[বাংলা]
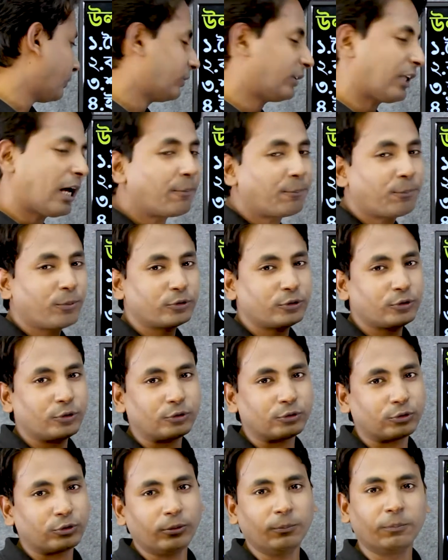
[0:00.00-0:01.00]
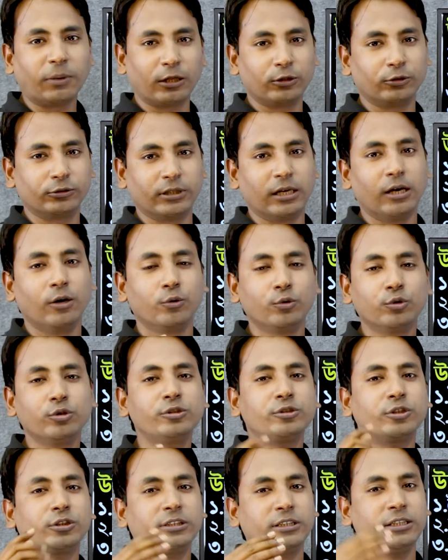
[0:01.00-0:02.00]
তাপ প্রতিরোধক ভালো না উল
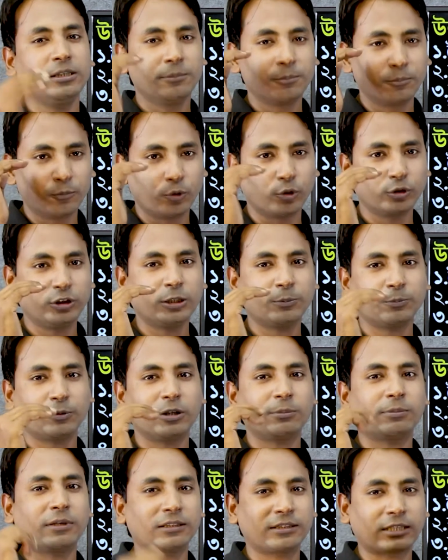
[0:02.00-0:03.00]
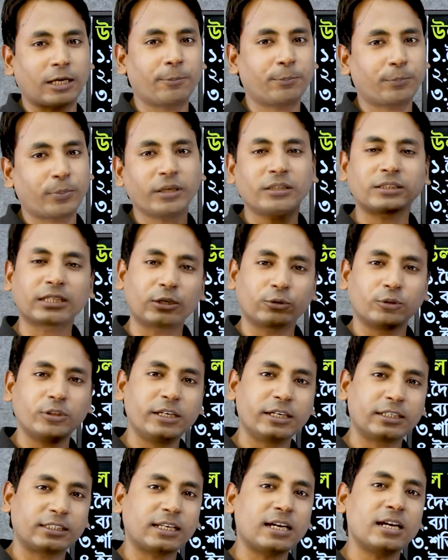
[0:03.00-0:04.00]
যদি অধিক পরিমাণ তাপ পায় তাহলে
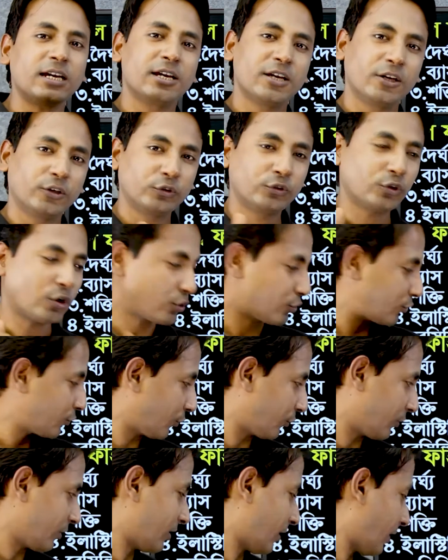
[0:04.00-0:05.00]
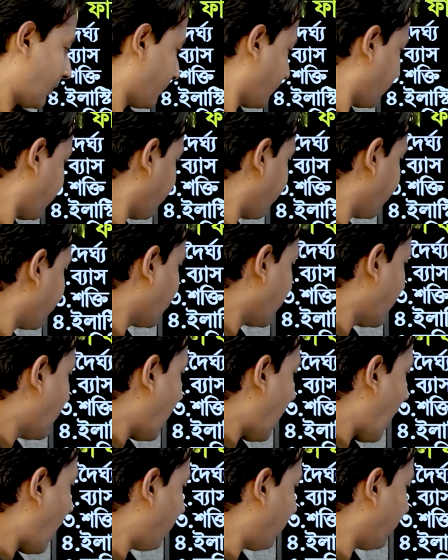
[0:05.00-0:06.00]
এটা নষ্ট হয়ে যায়
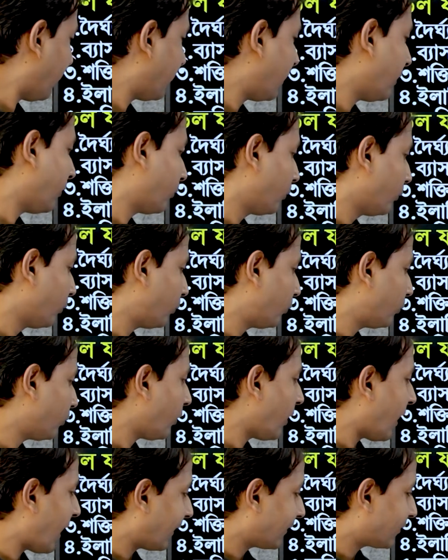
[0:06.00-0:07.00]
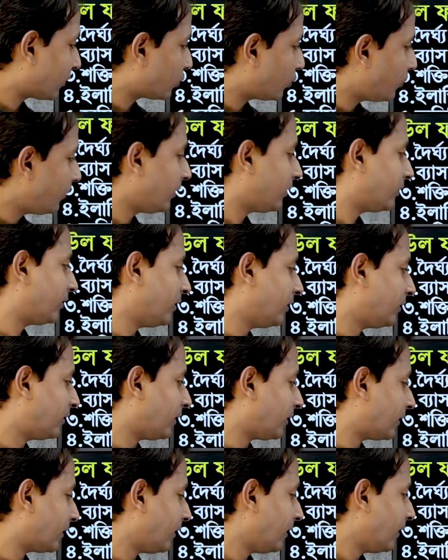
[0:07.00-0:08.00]
আপেক্ষিক গুরুত্ব এক দশমিক তিন
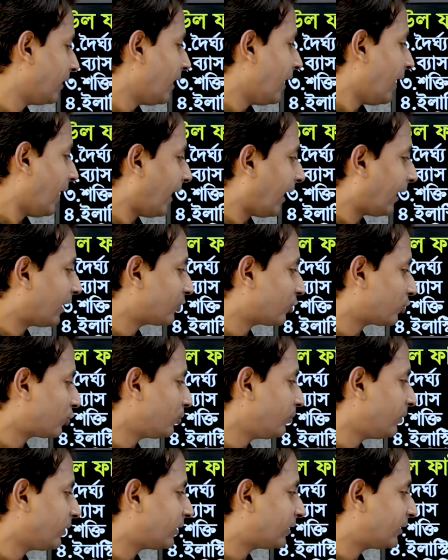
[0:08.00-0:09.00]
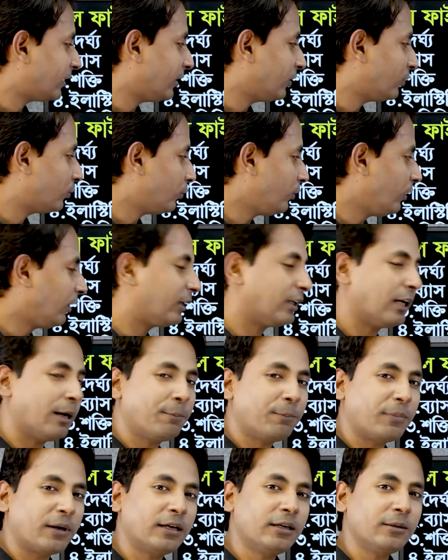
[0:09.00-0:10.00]
থেকে এক দশমিক তিন দুই গ্রাম
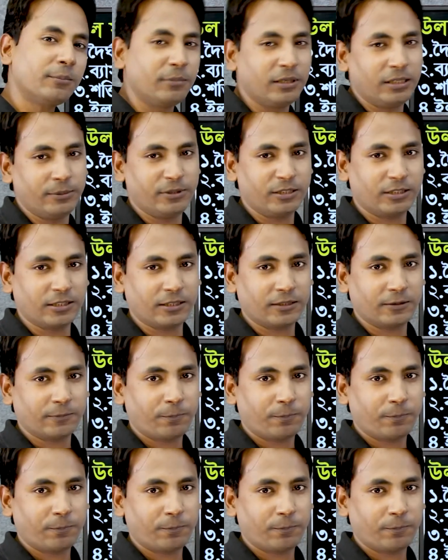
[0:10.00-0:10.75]
পার মিলিমিটার